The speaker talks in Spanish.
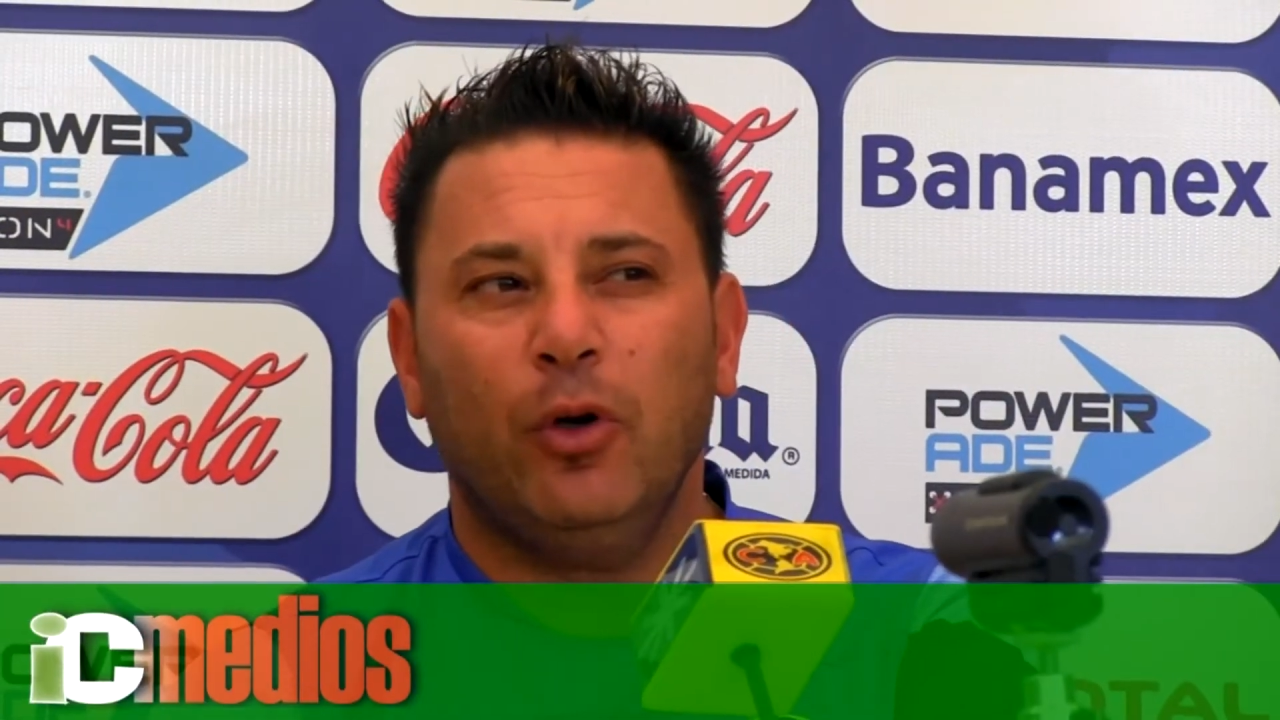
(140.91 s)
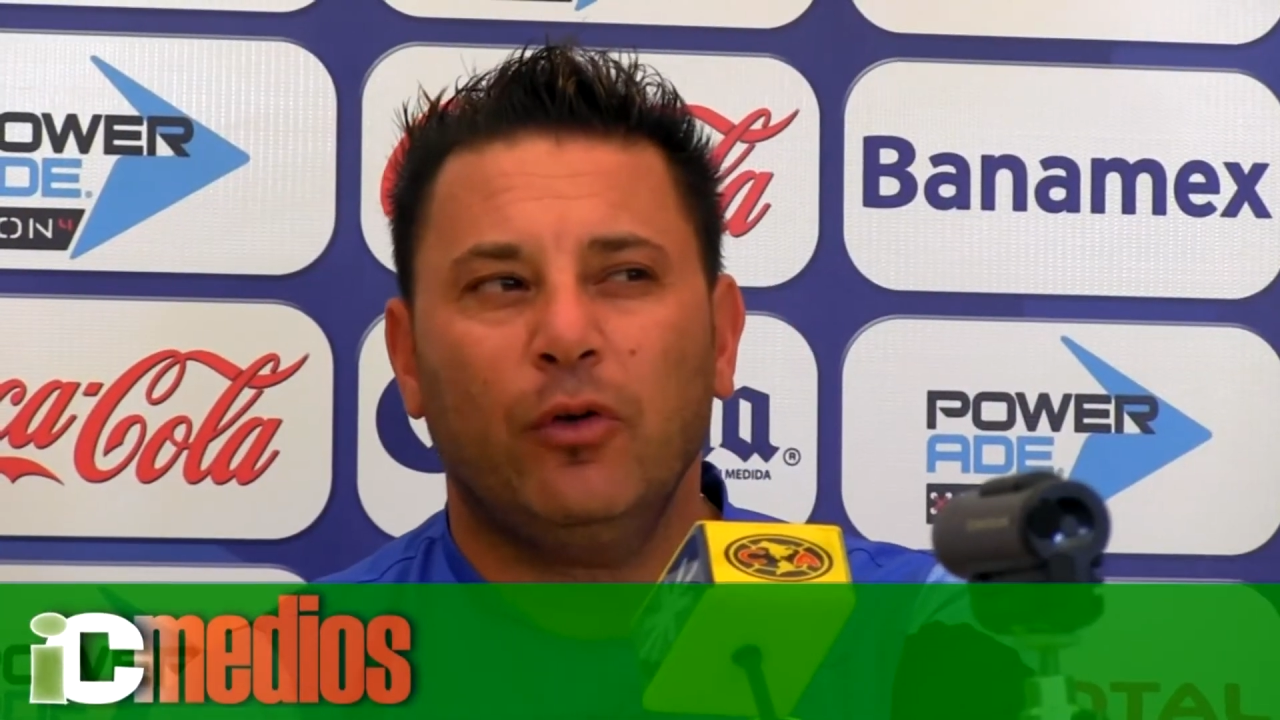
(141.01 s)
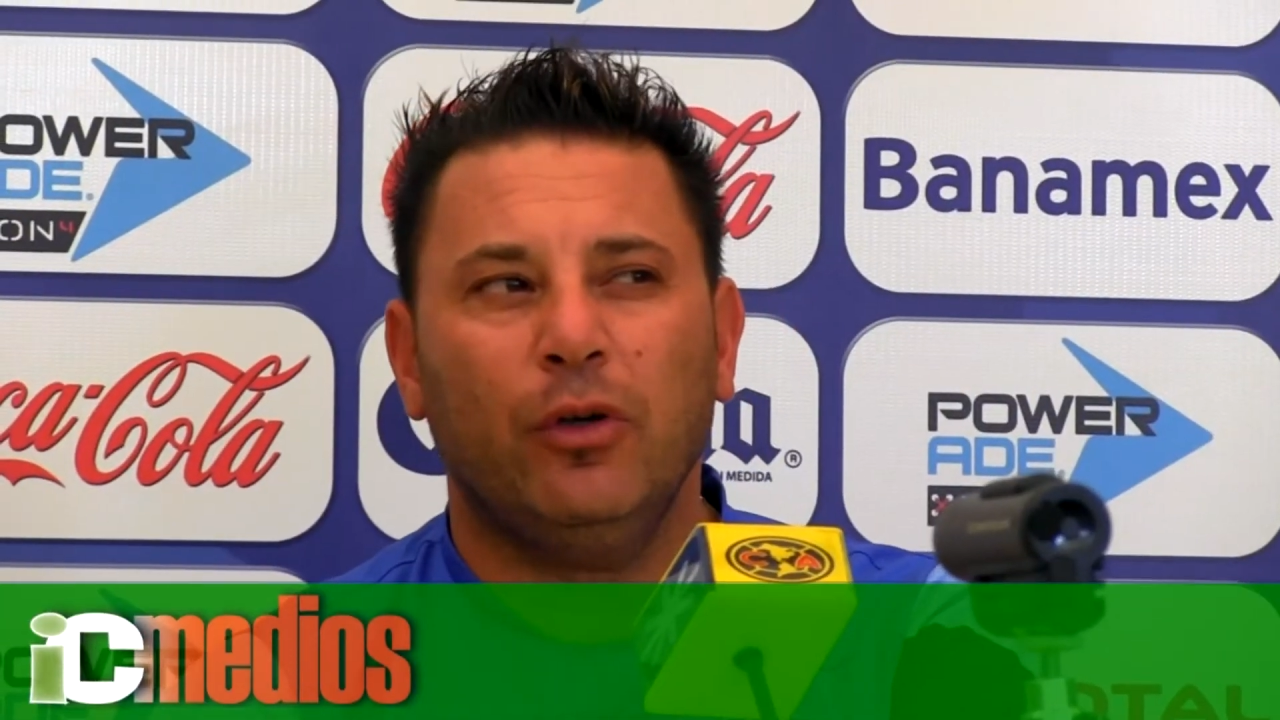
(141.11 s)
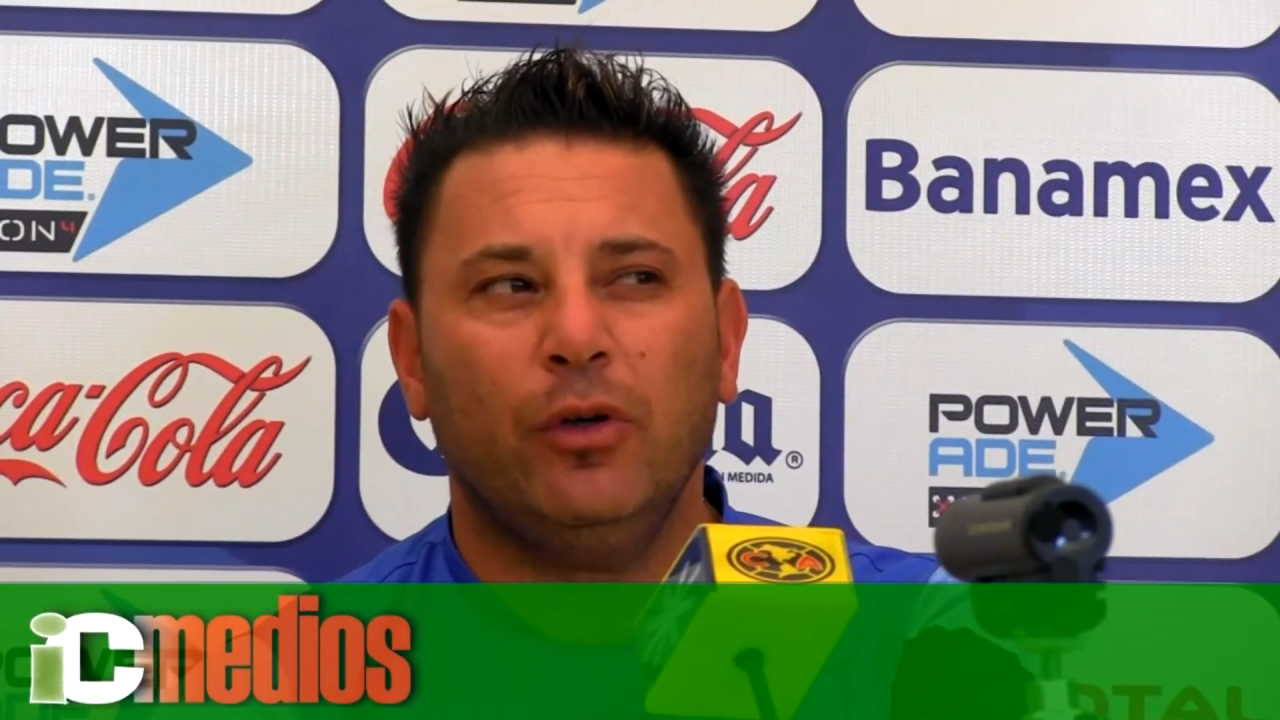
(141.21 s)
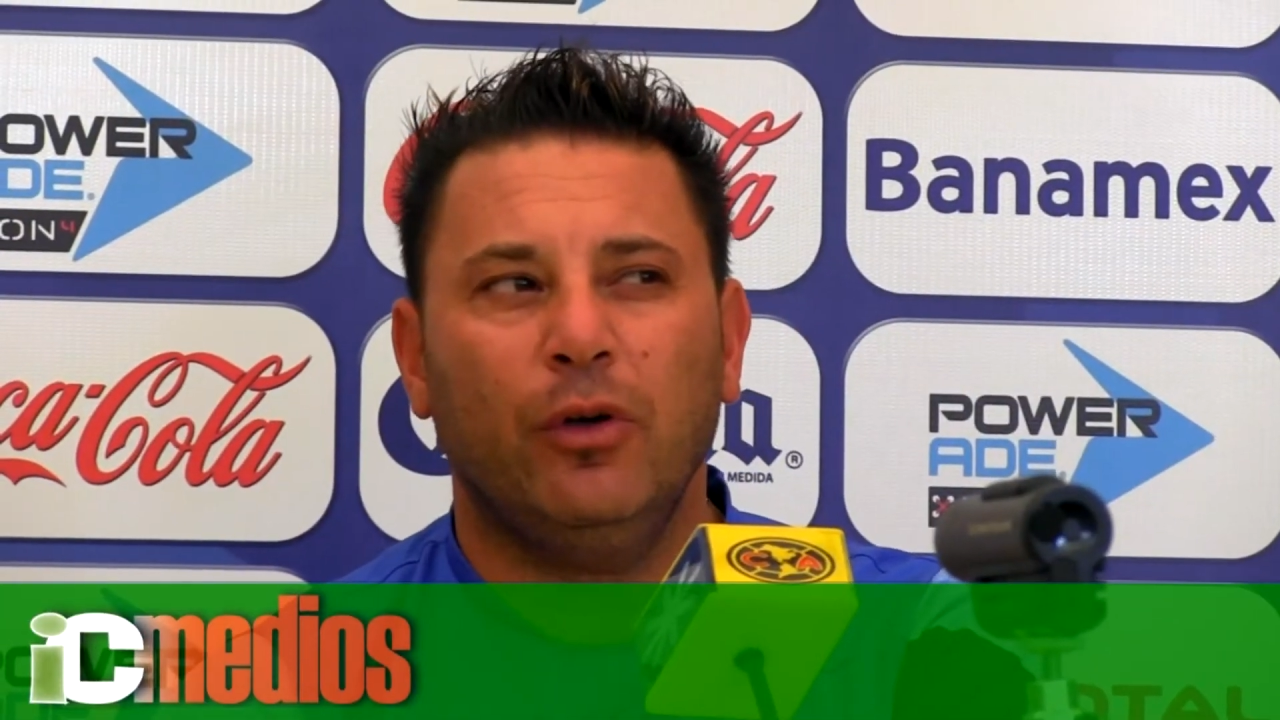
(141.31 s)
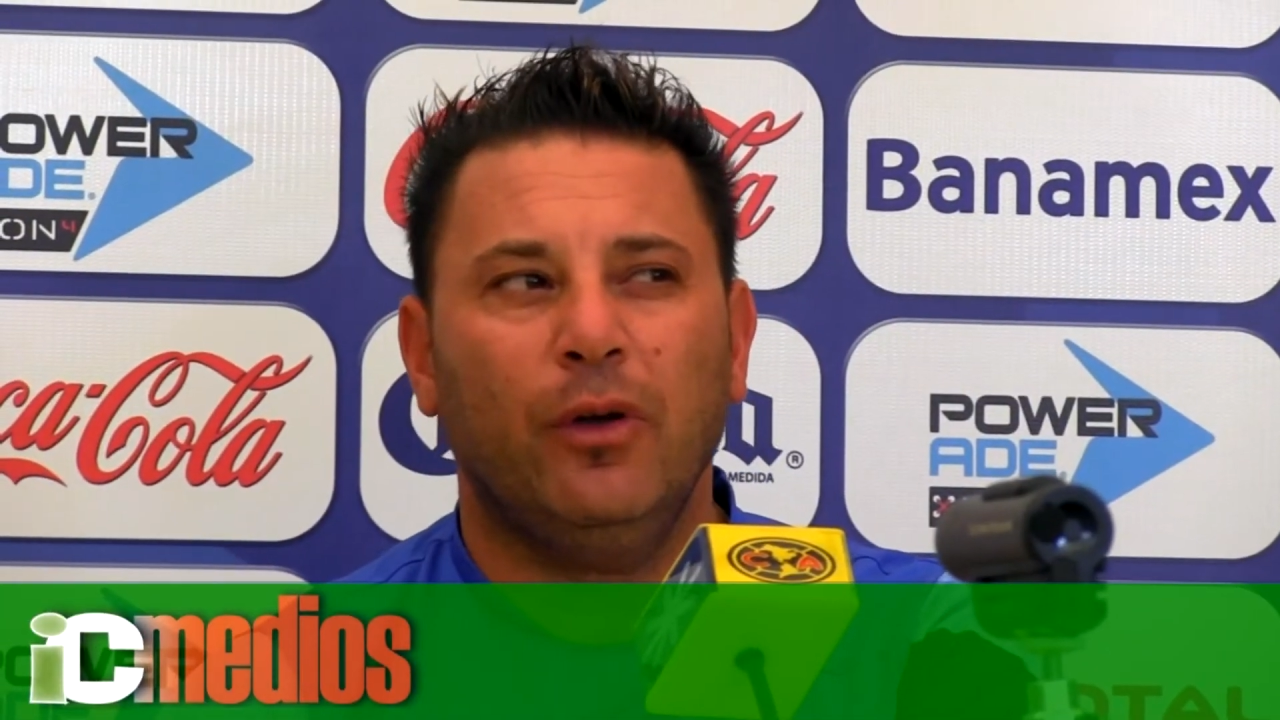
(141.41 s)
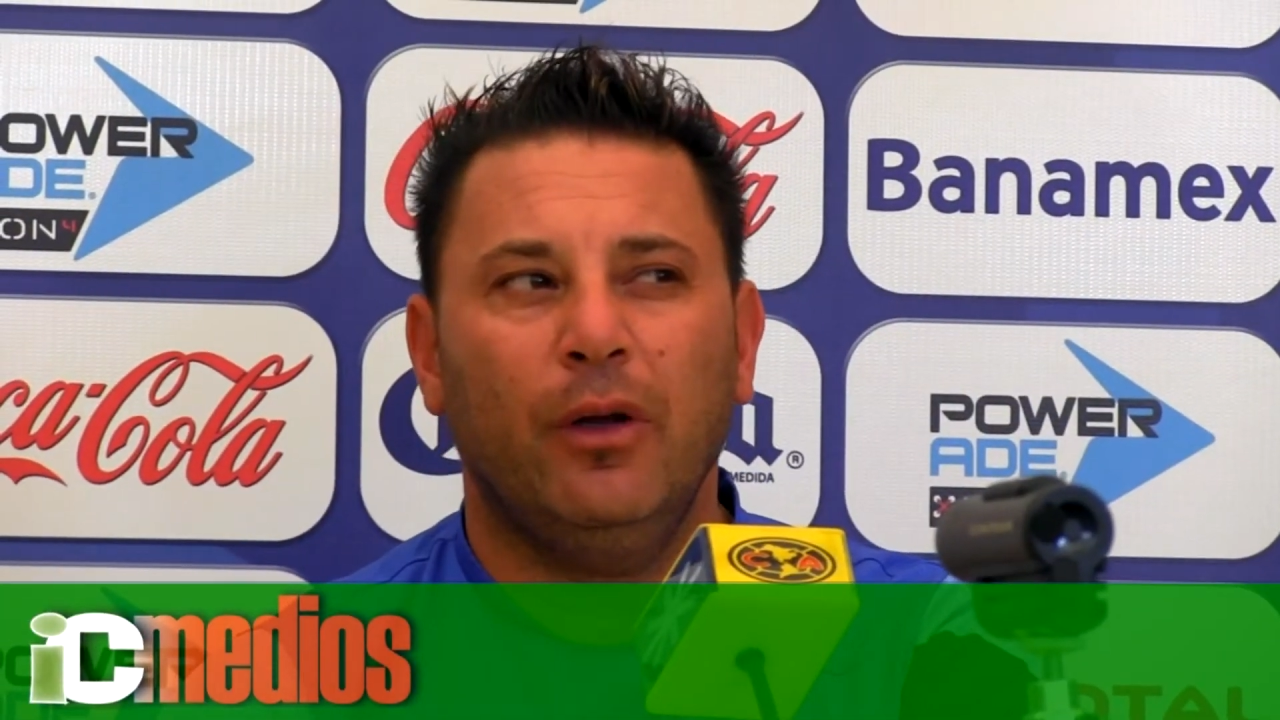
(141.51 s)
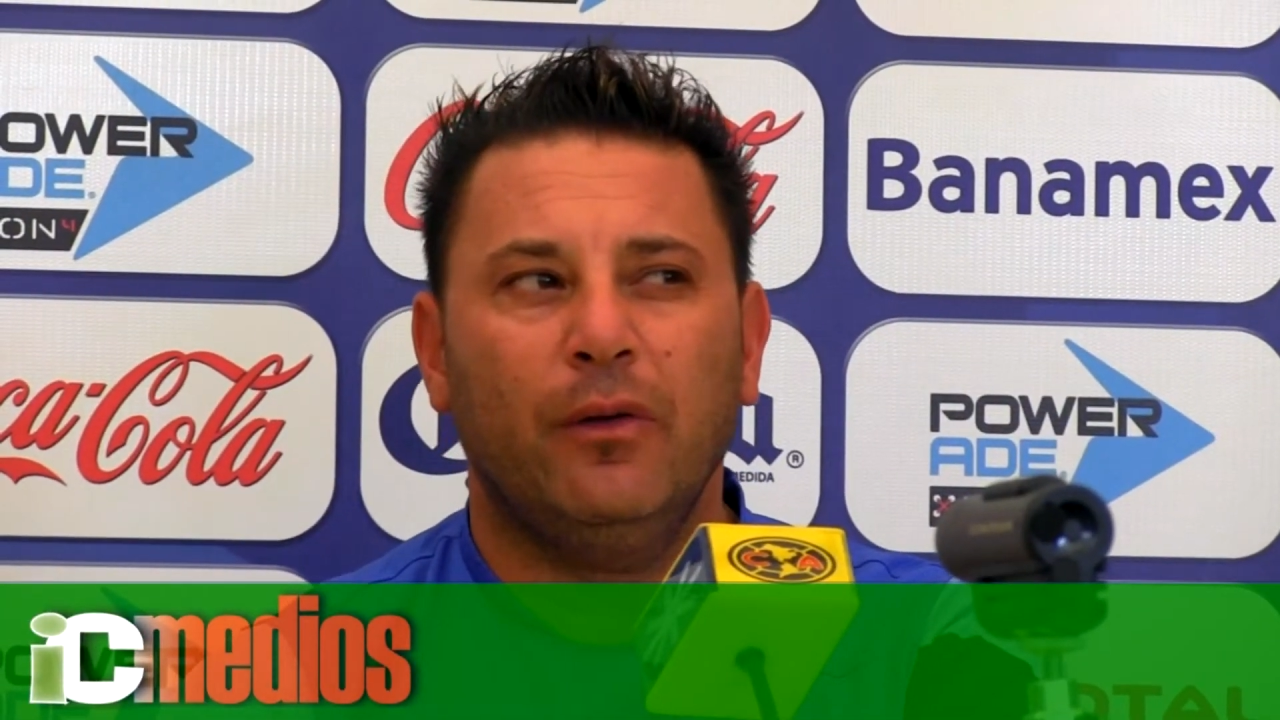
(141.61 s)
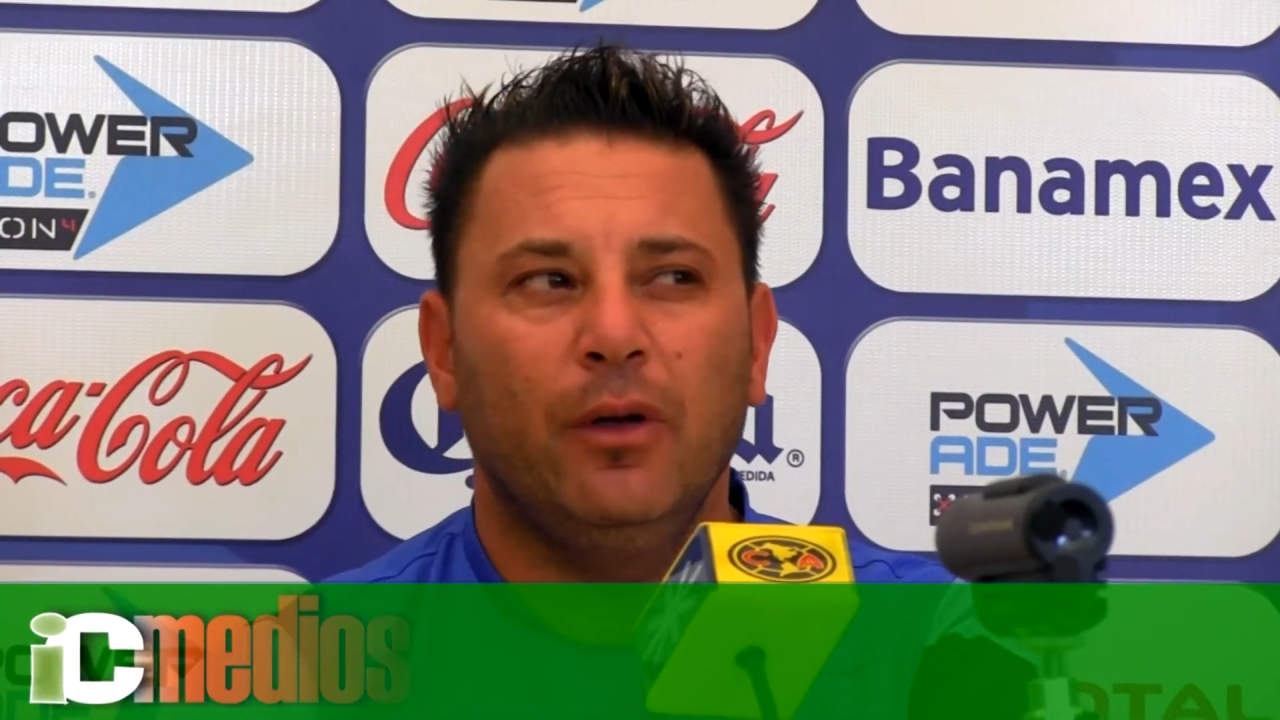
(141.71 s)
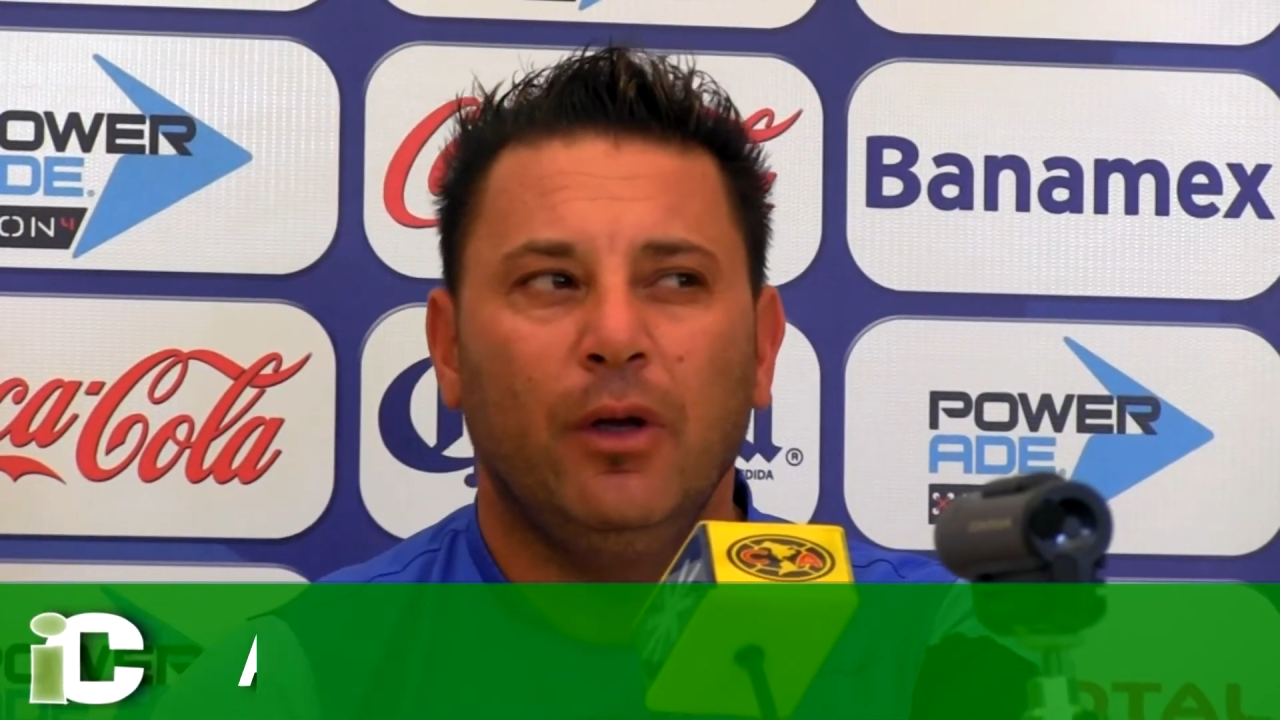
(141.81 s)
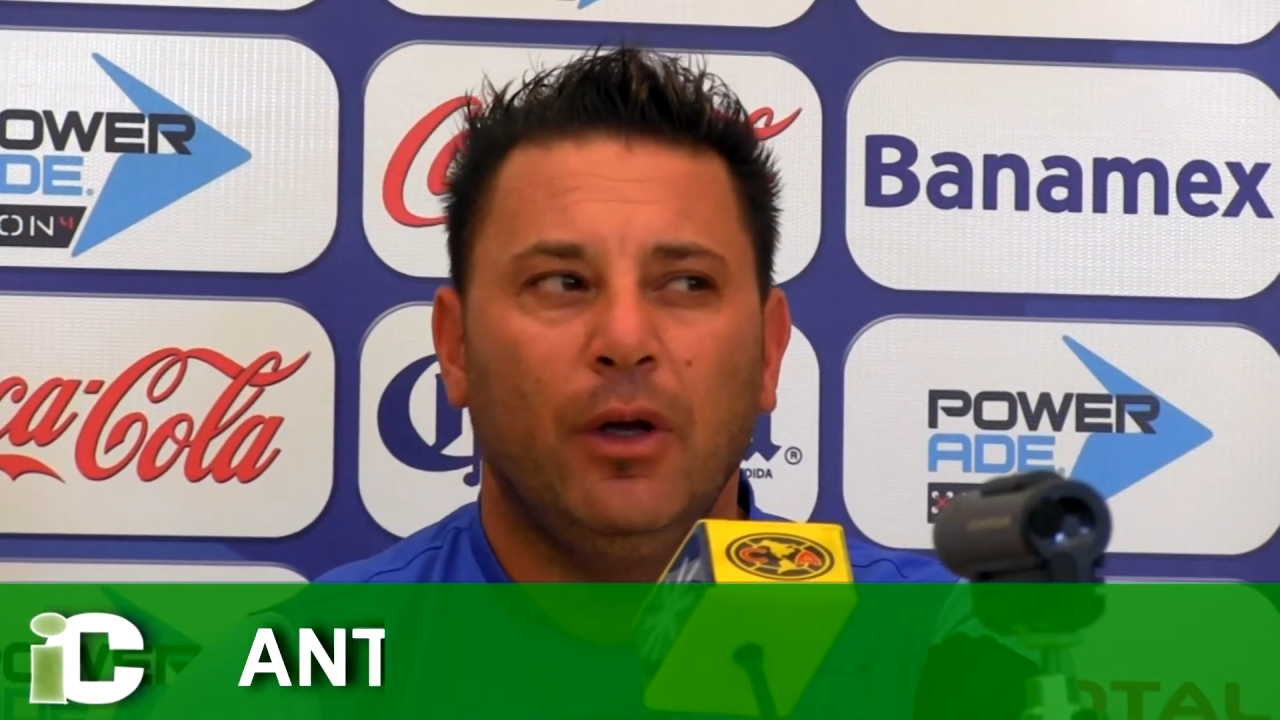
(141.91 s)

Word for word: nosotros es,